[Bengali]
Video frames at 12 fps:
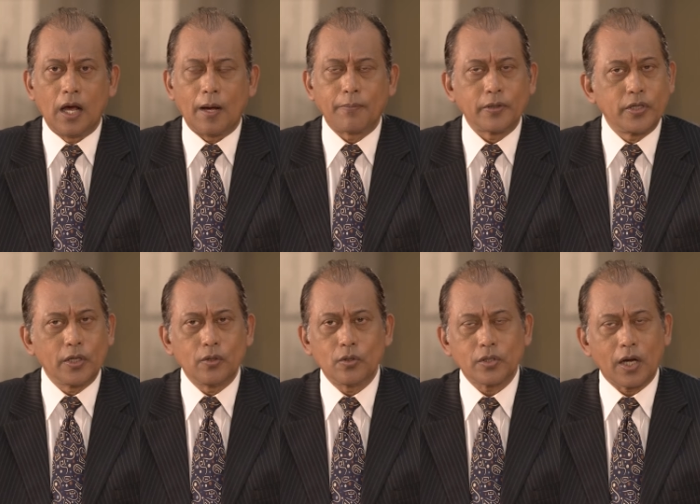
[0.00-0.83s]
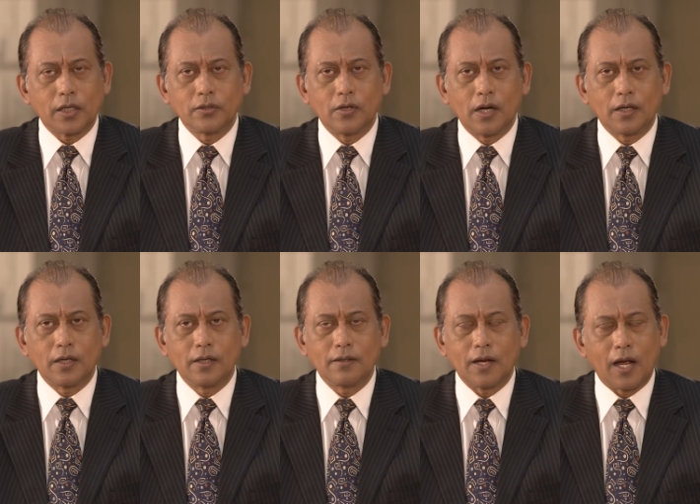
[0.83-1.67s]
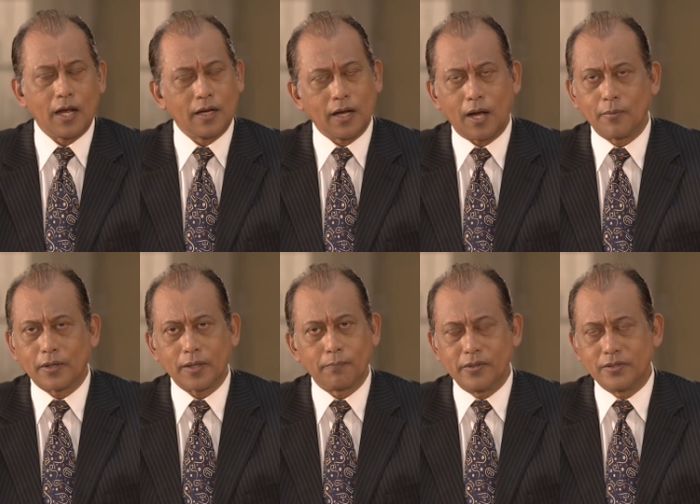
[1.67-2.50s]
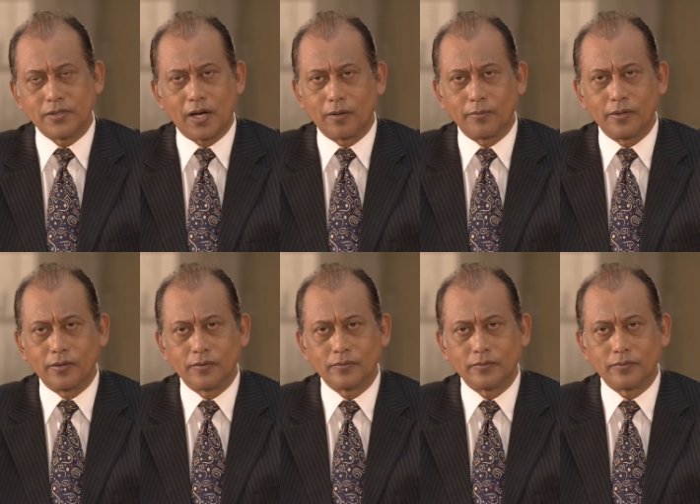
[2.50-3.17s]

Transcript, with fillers: আপনার যে কোনো সাহায্য লাগলে আমাকে প্লিজ জানাবেন